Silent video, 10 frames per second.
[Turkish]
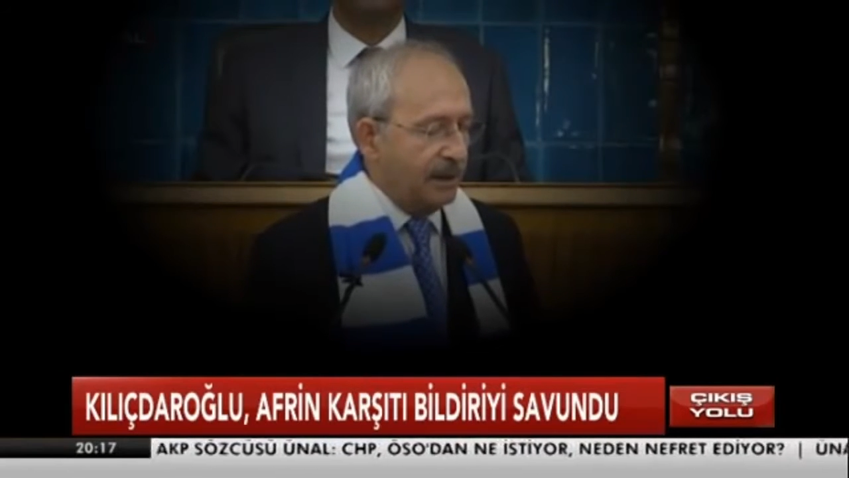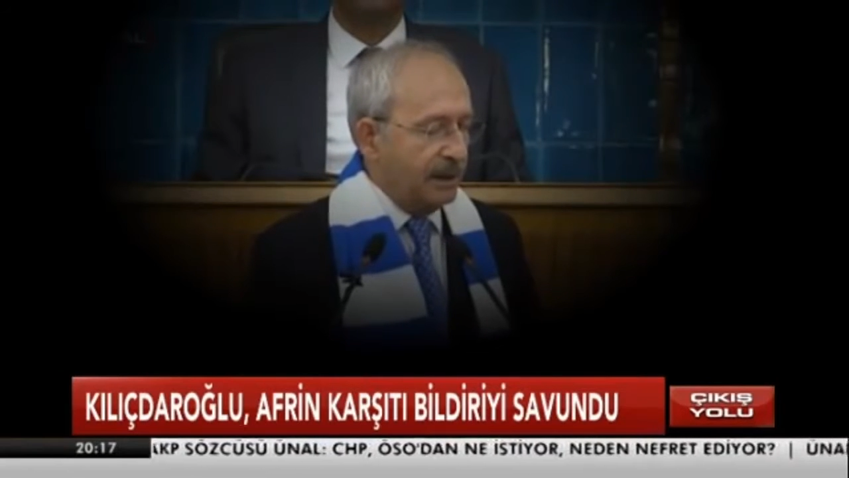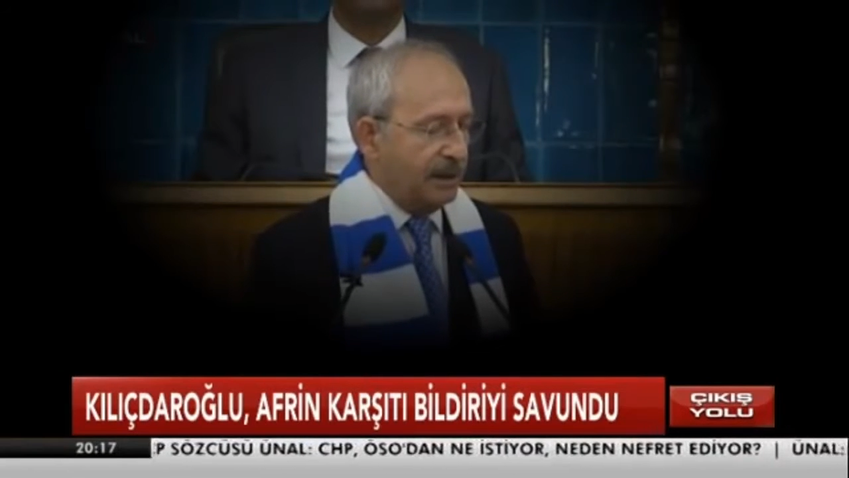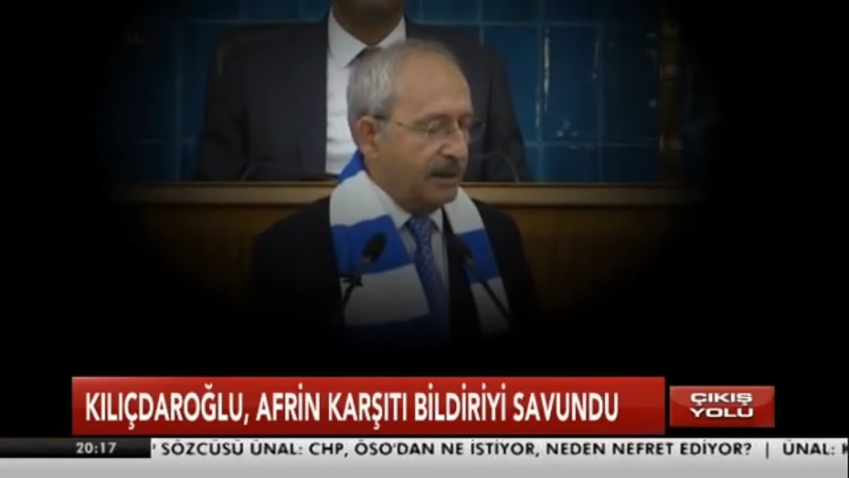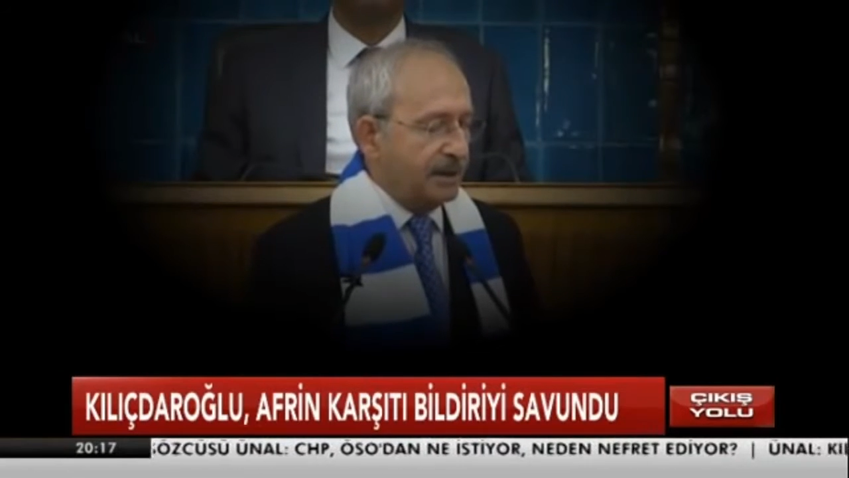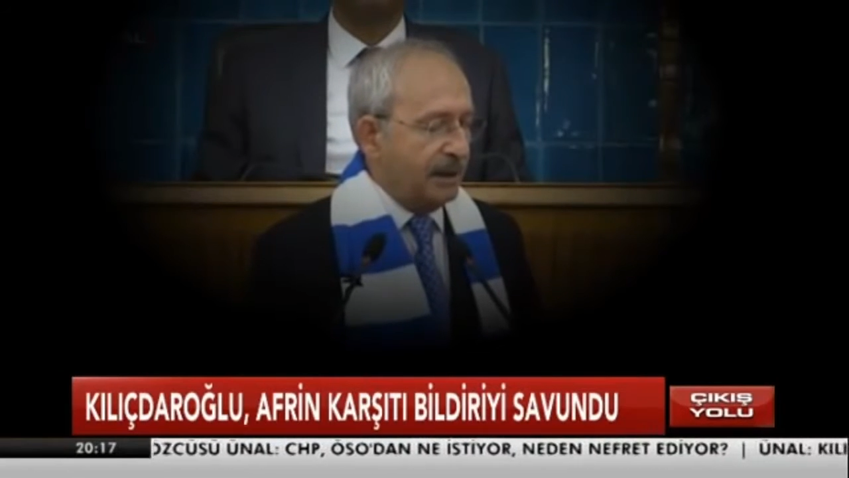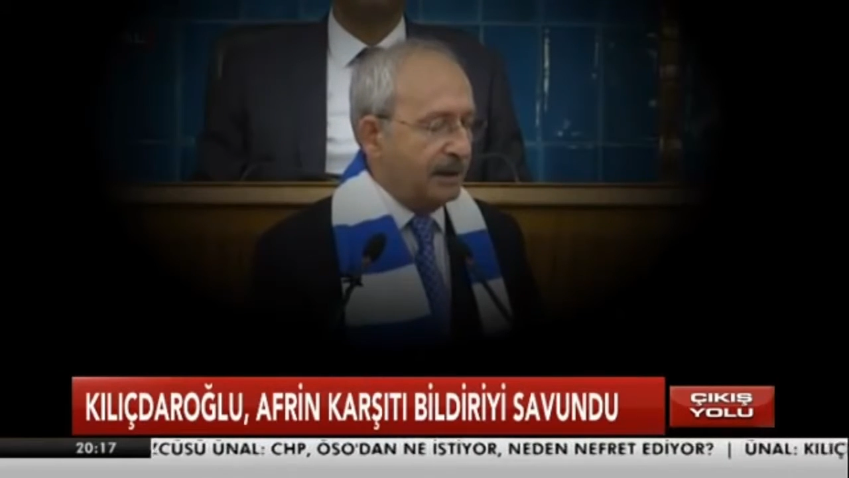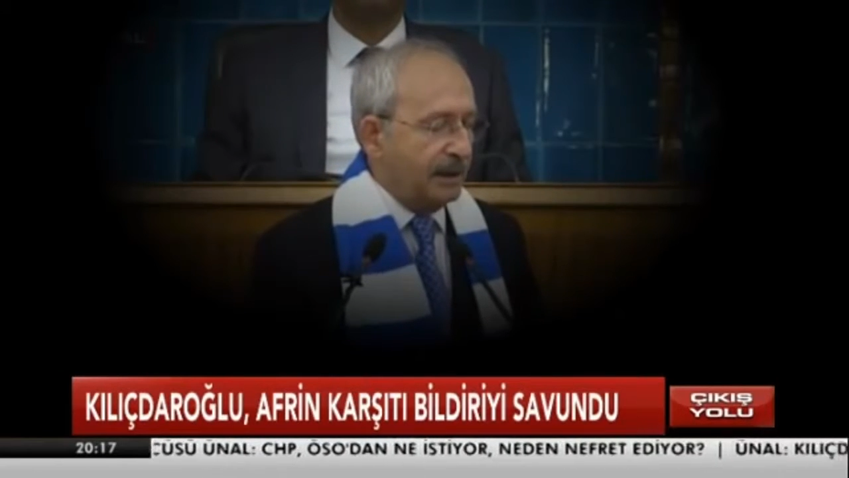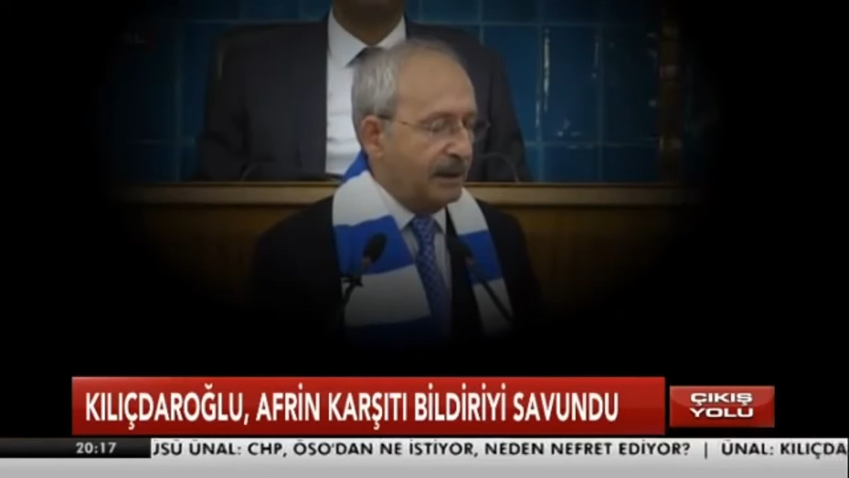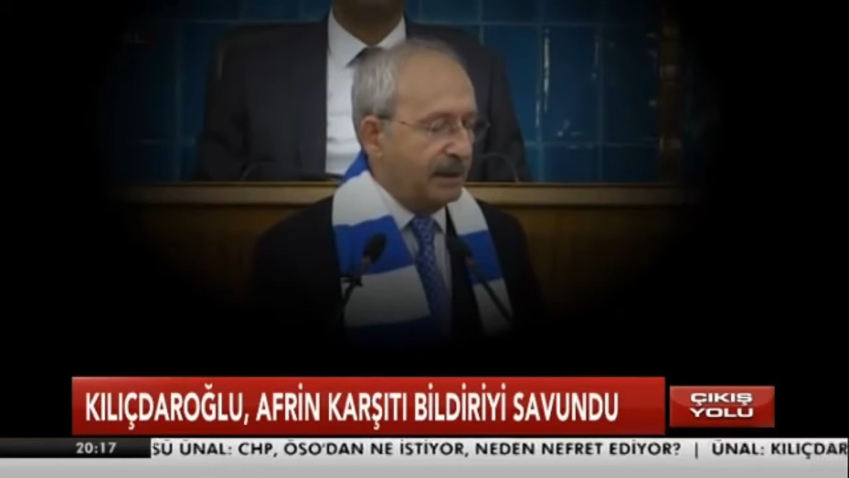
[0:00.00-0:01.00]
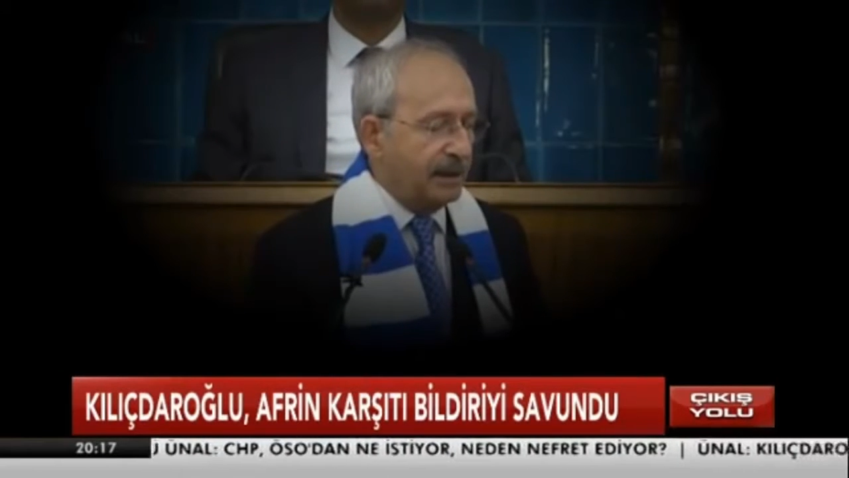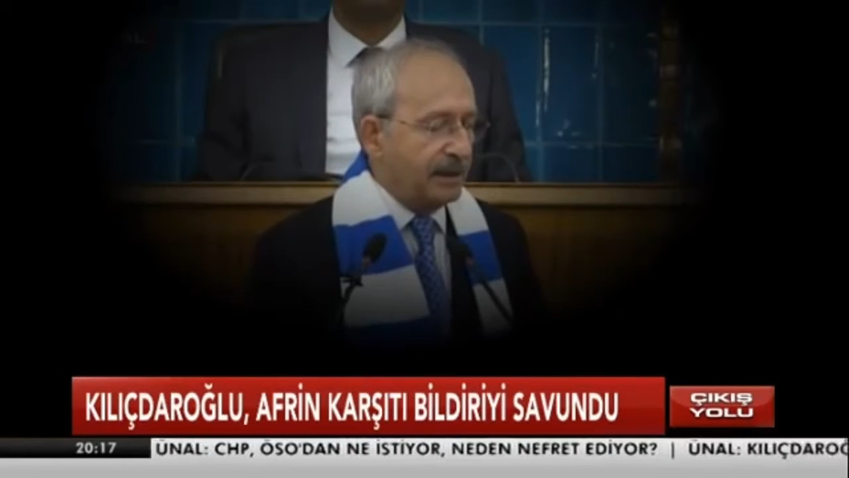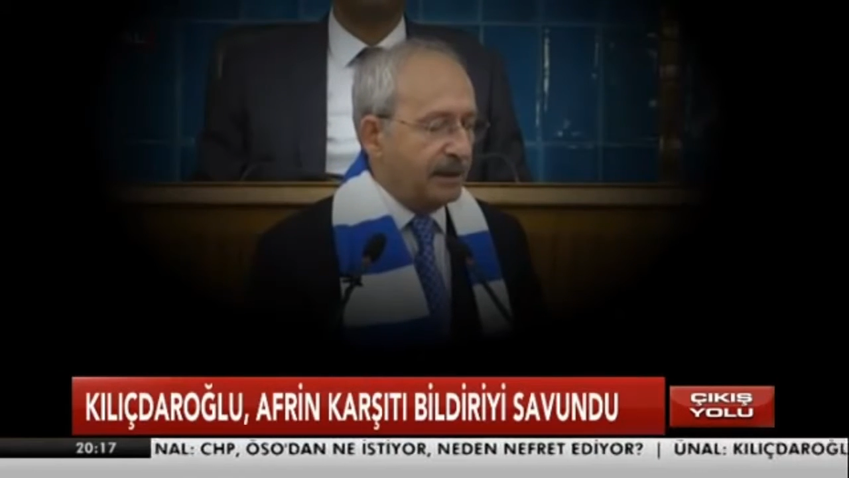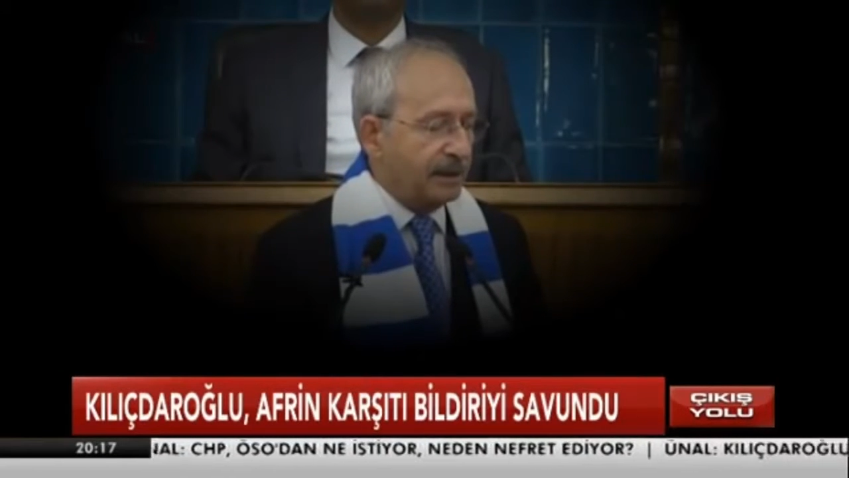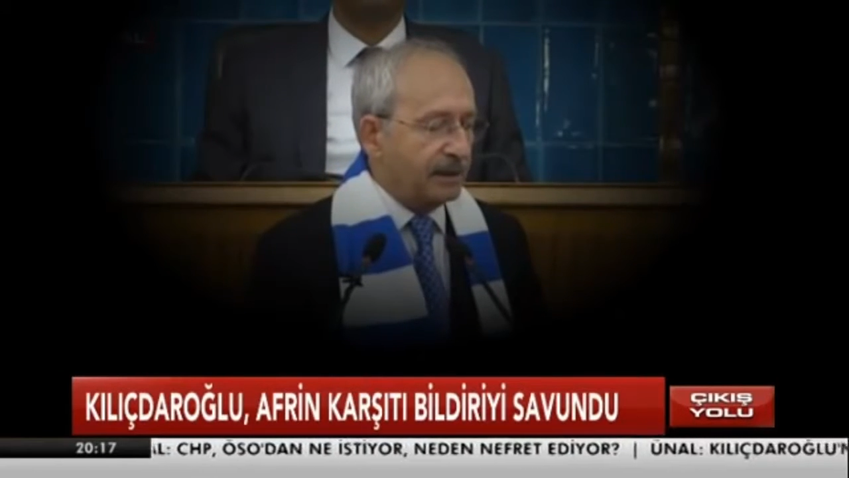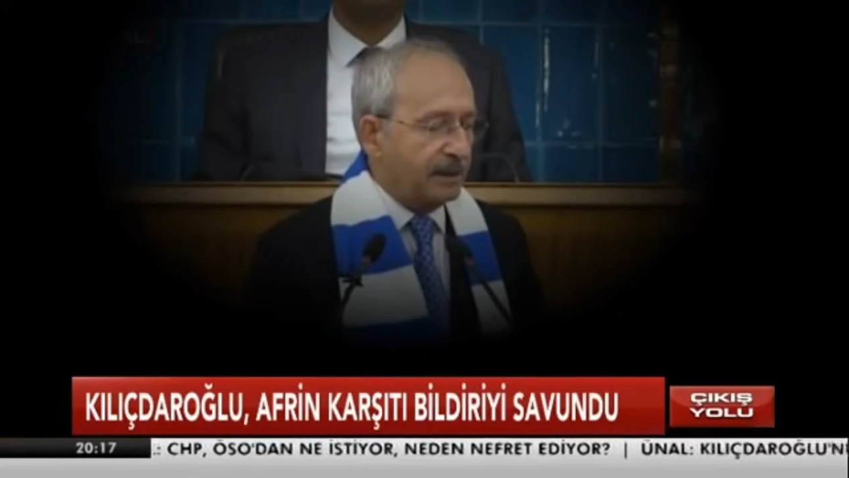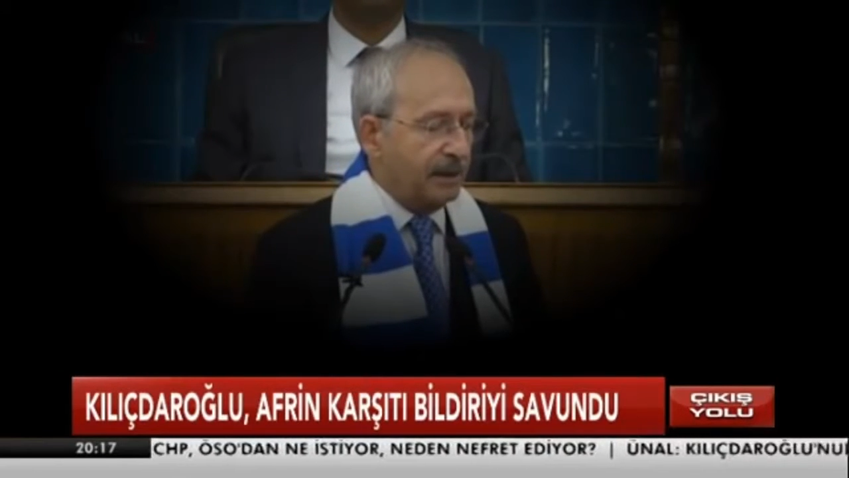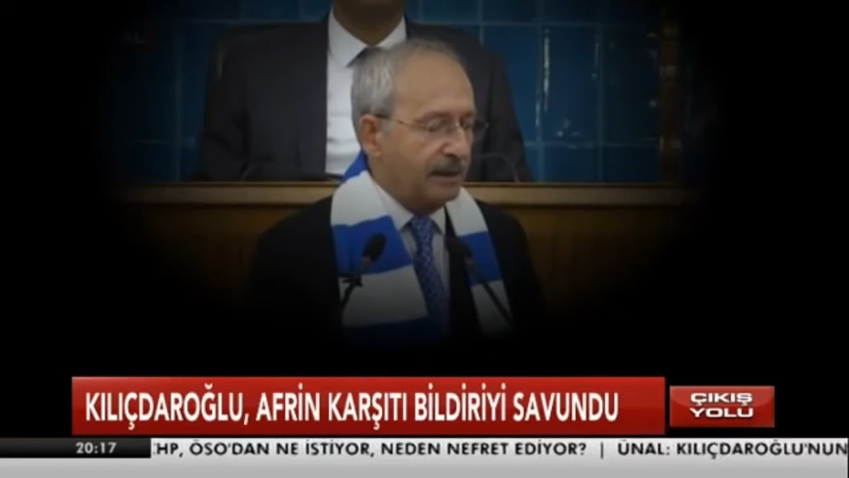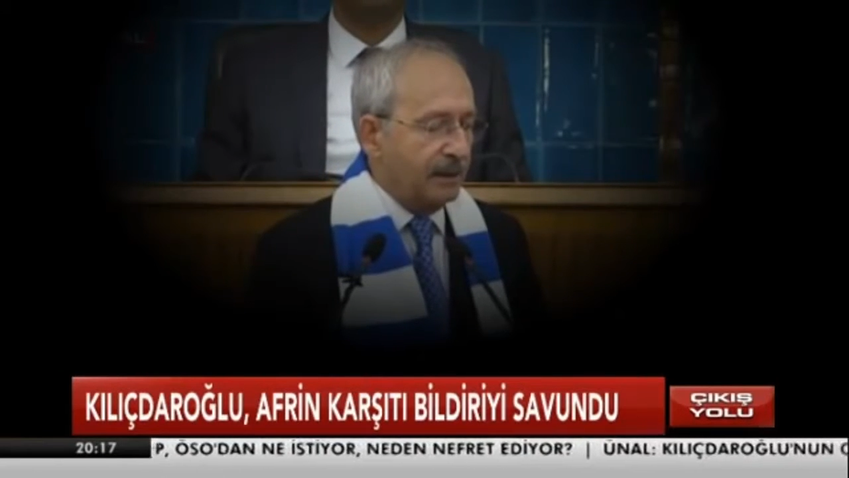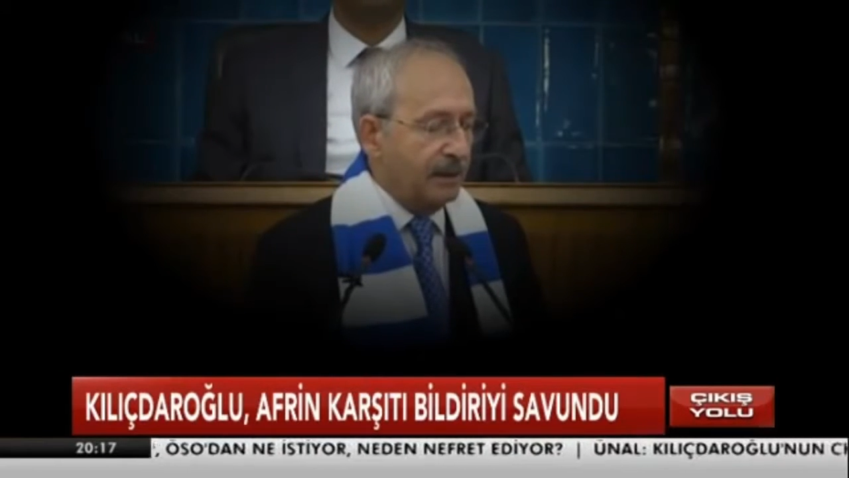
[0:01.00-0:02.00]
insan eliyle yaratılan